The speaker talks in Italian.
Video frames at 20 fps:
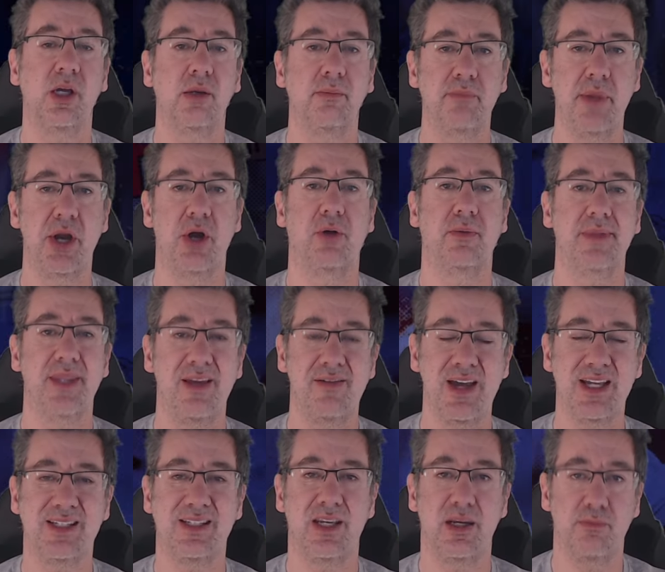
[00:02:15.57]
però devi
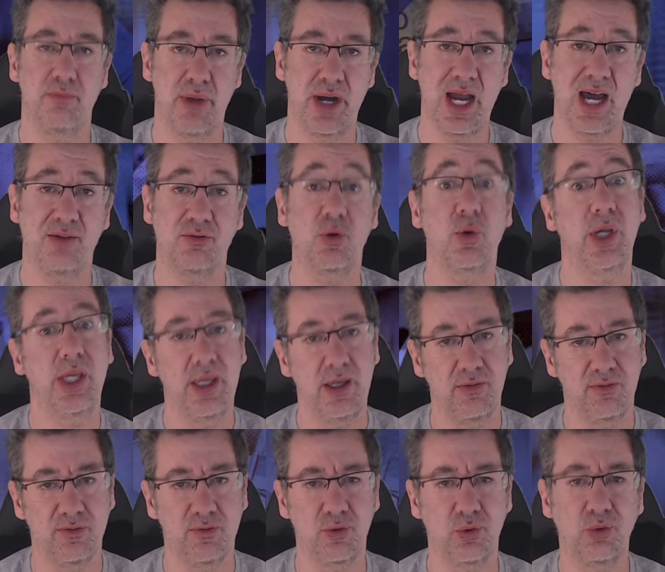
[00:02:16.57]
essere bravo e
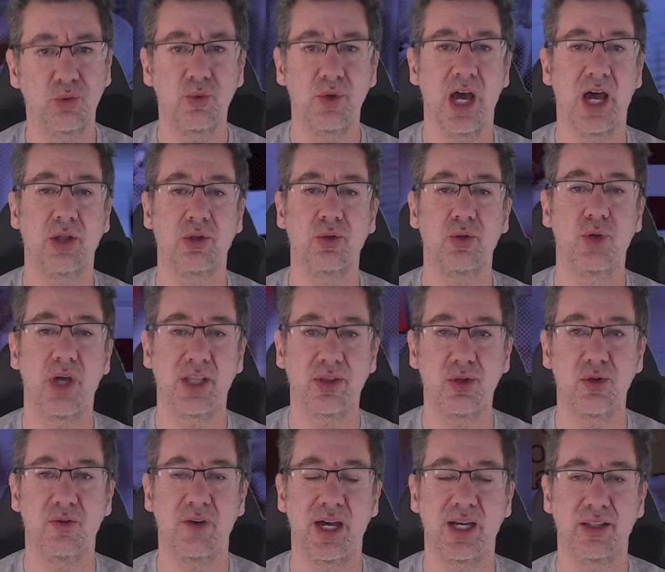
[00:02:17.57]
fortunato a
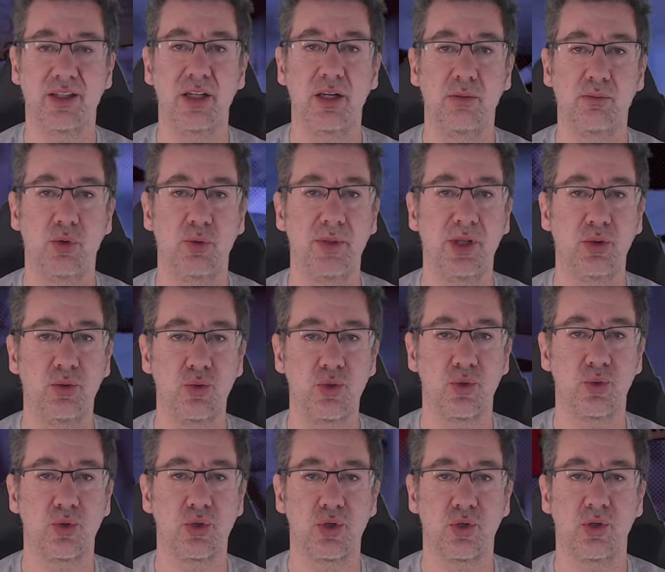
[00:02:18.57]
trovarti nel momento
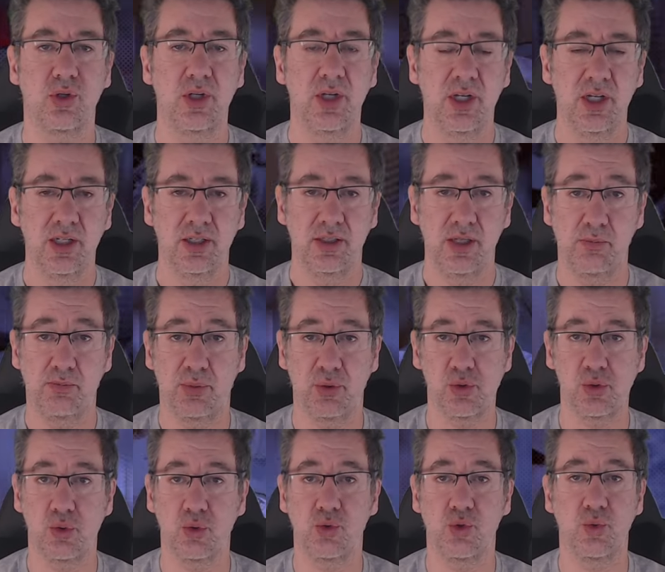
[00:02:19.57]
giusto, nel
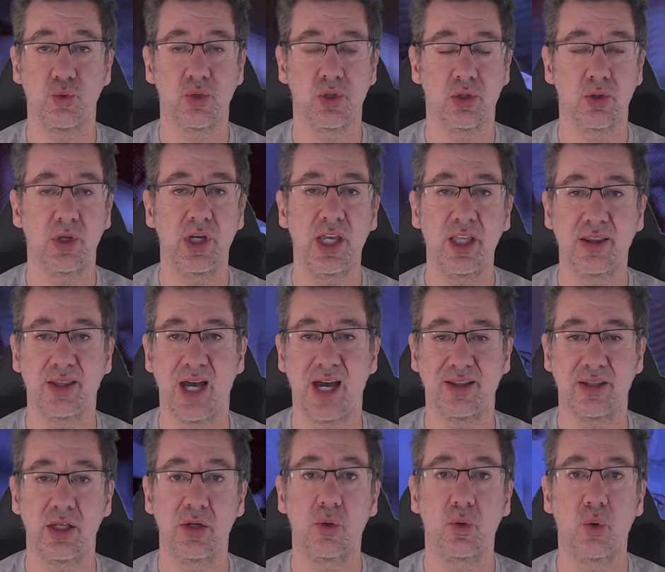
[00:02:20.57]
posto giusto e
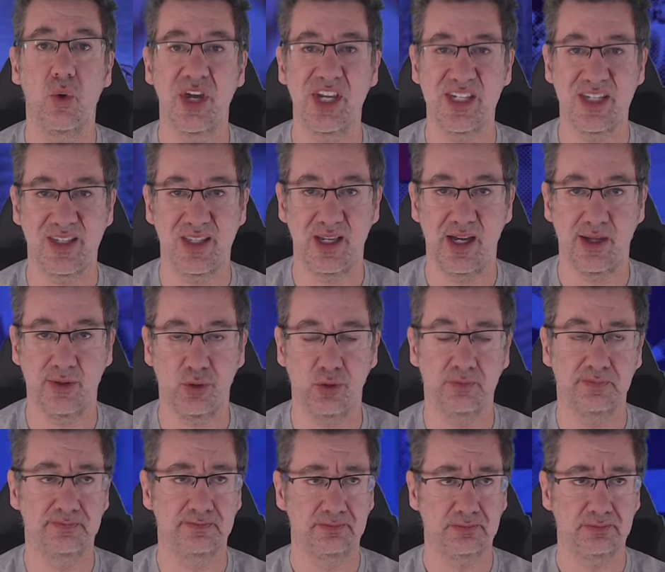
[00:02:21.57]
Tati lo è stato.